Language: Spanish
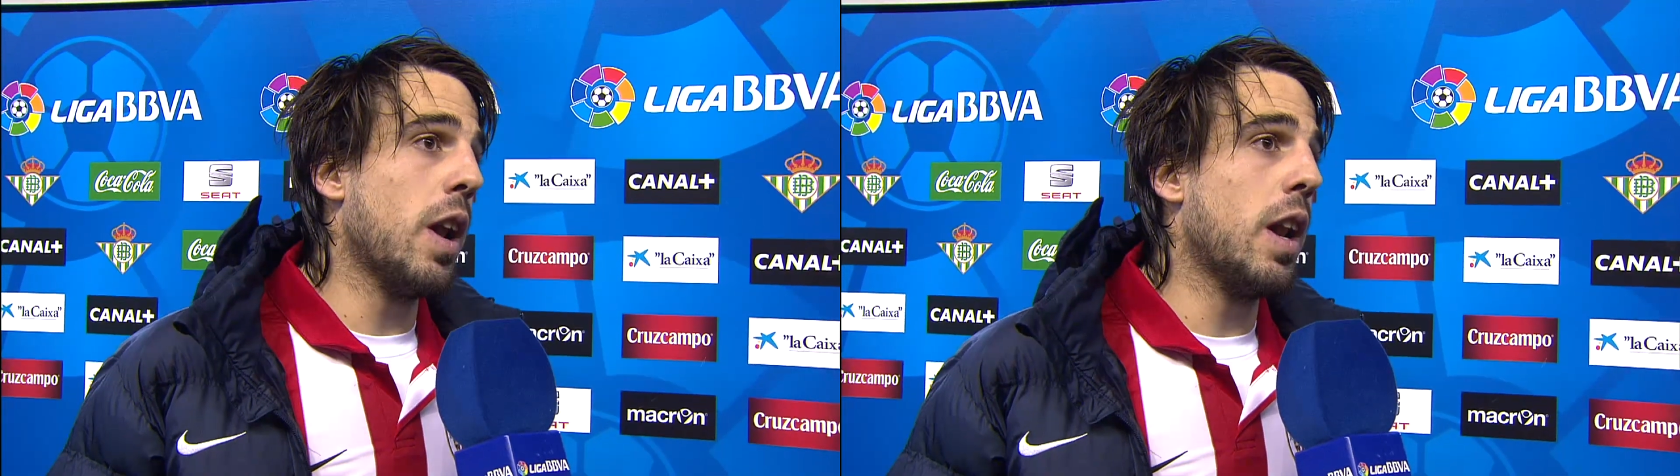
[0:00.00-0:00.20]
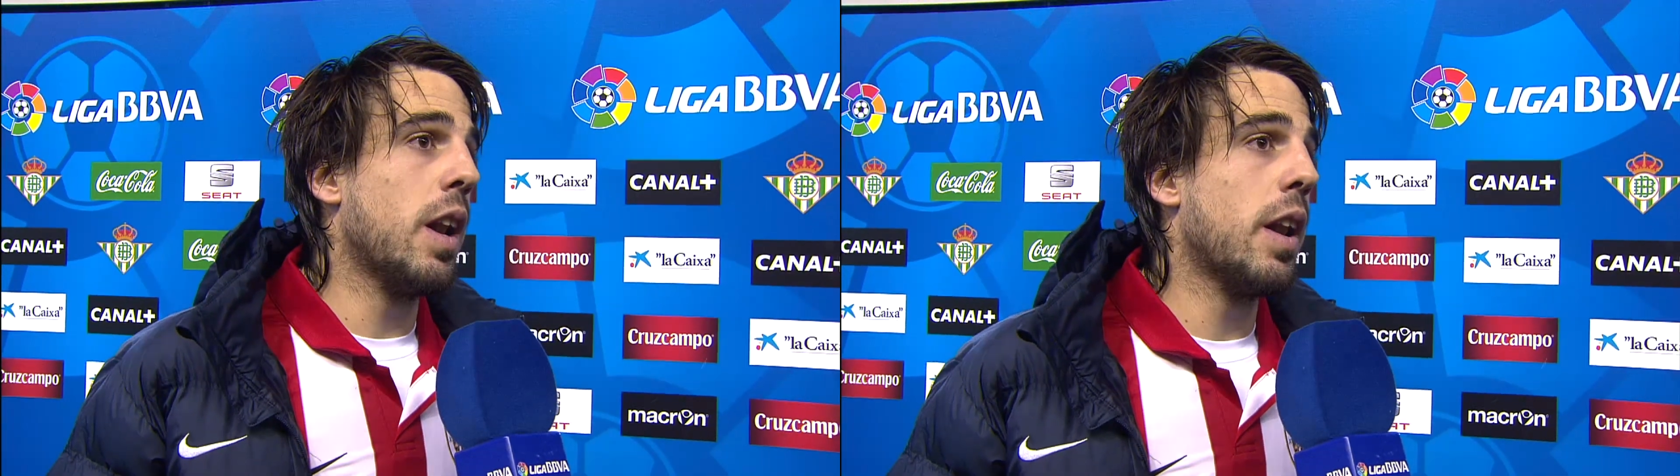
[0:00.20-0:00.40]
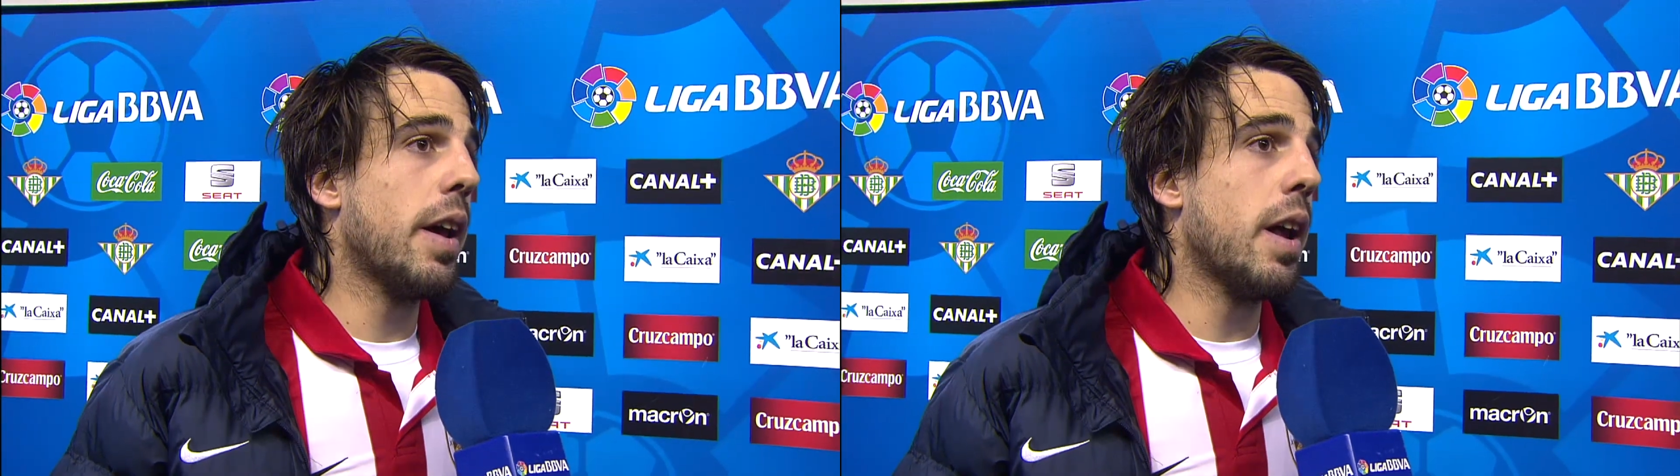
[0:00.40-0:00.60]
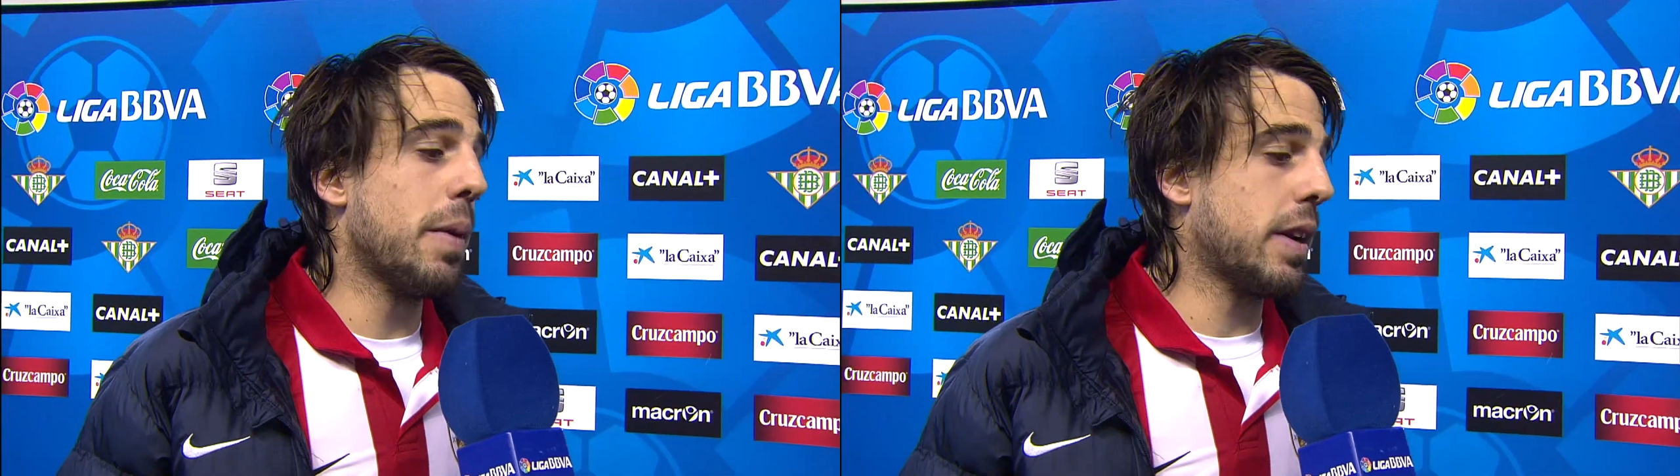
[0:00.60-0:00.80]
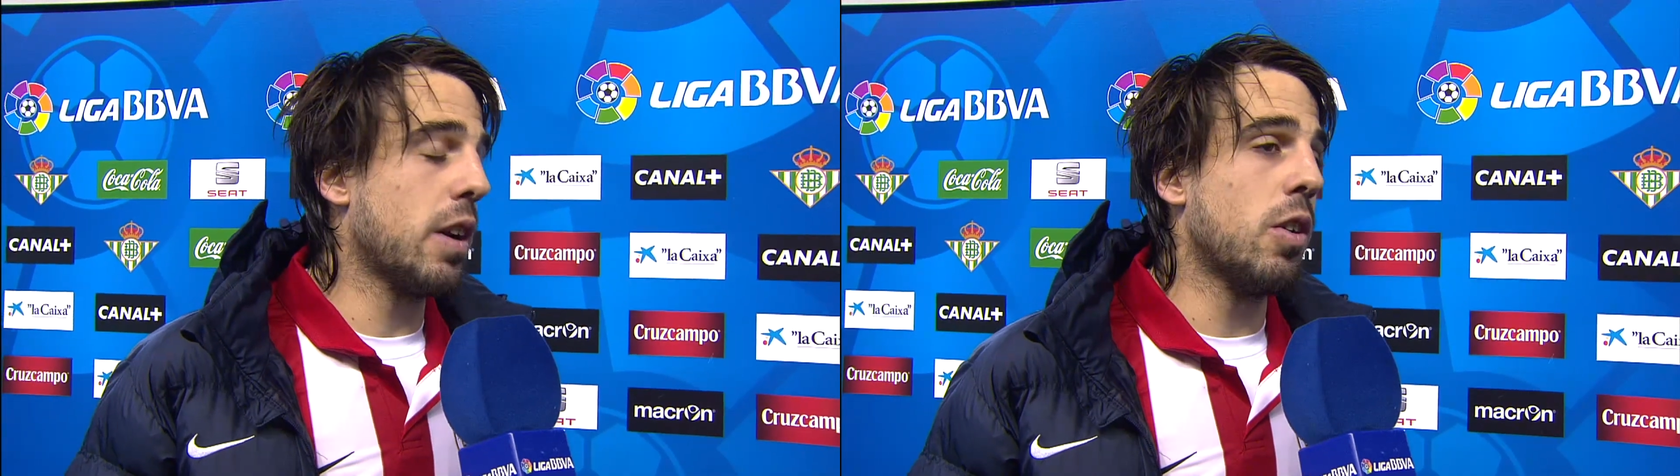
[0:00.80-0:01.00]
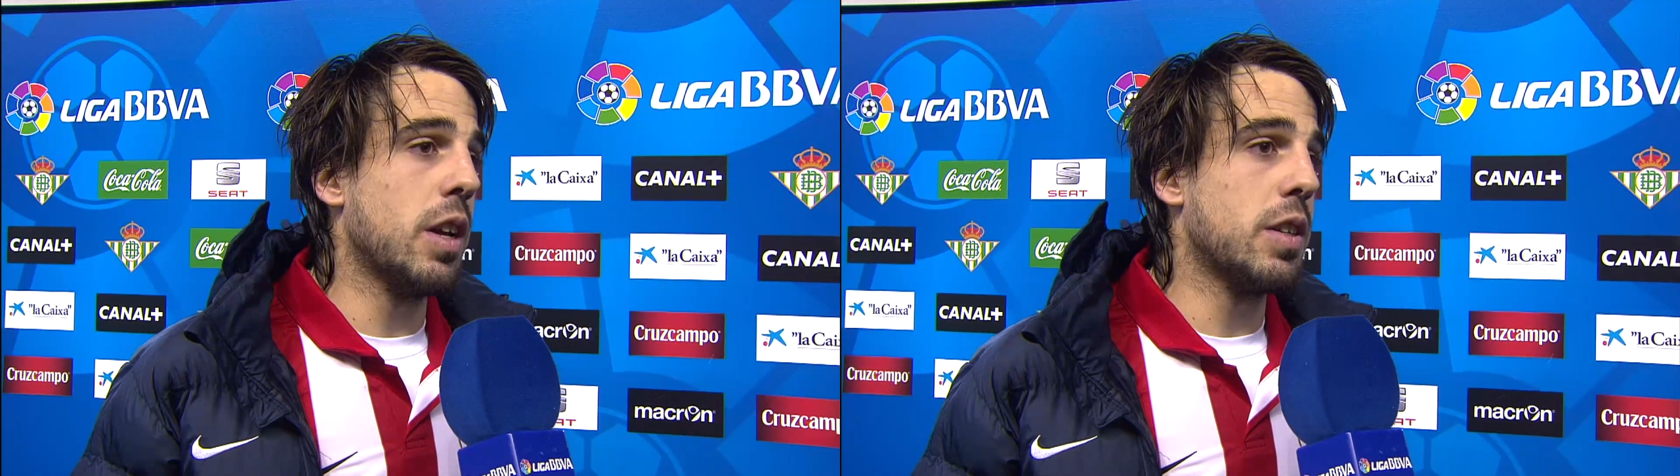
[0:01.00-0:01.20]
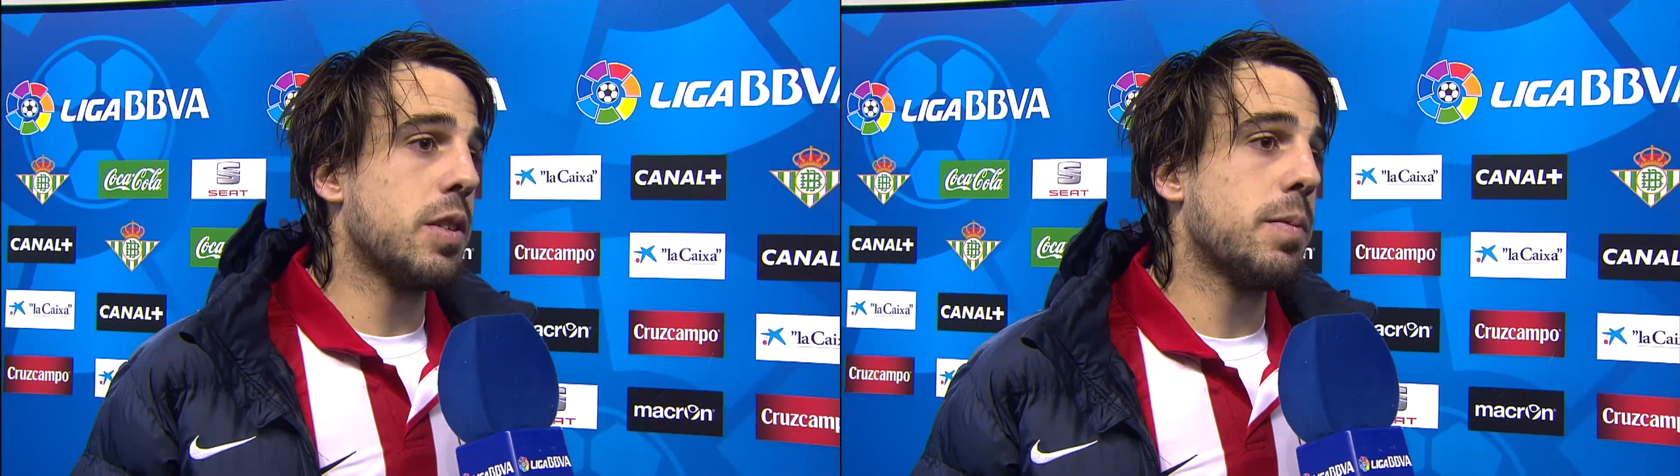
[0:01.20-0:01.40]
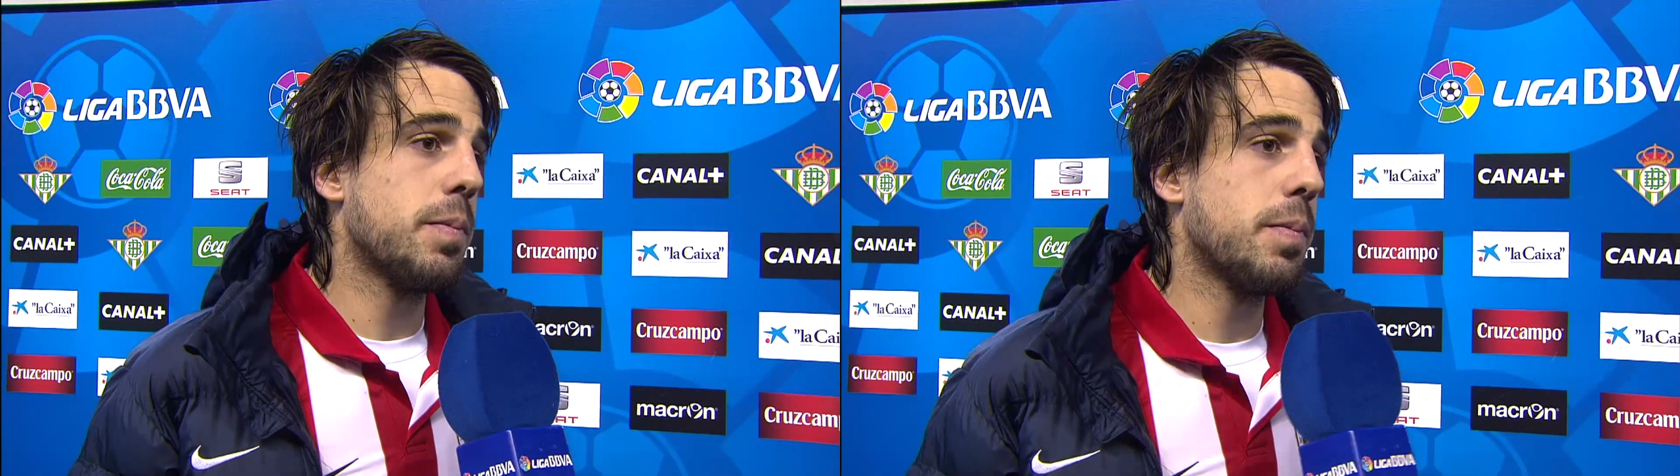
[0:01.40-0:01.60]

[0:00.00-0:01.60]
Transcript: El, el marcar goles.